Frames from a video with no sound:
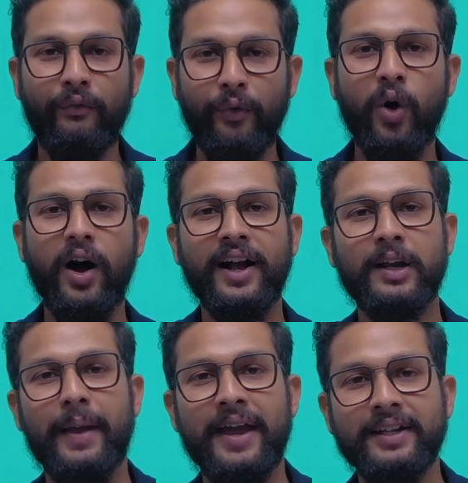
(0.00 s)
वो अगर
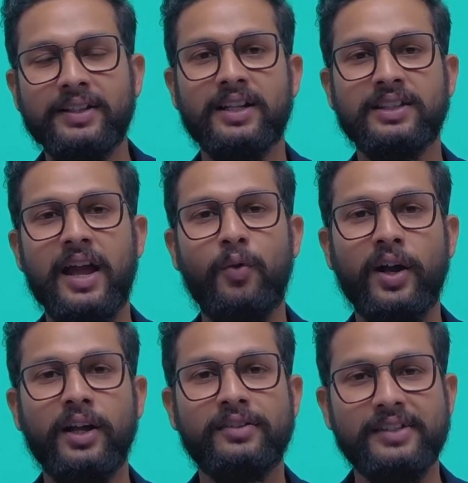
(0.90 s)
मेहनत करता है वो
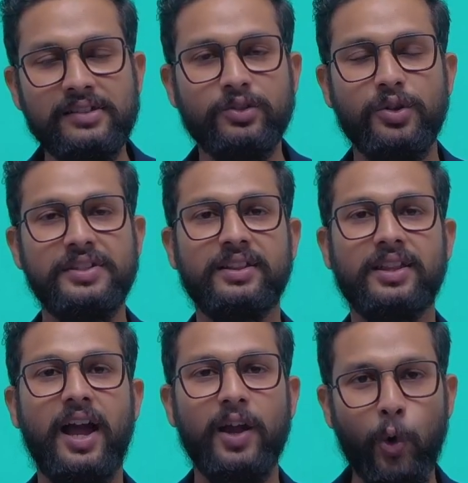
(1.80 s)
अगर स्किल्स को
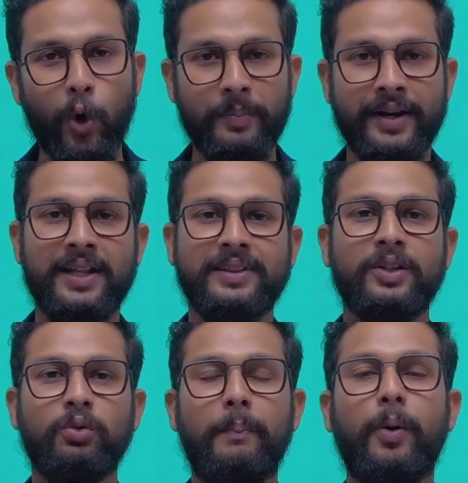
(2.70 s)
सीखता है गोल बना लेता है
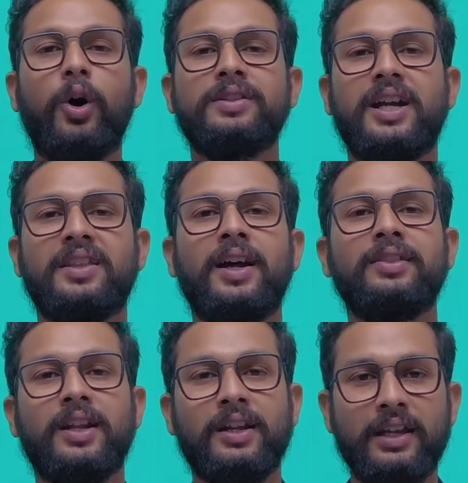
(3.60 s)
तो वो बहुत ज्यादा
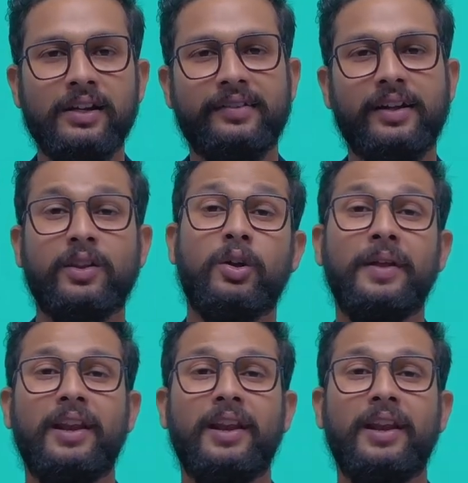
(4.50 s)
तरक्की कर सकता है और अपने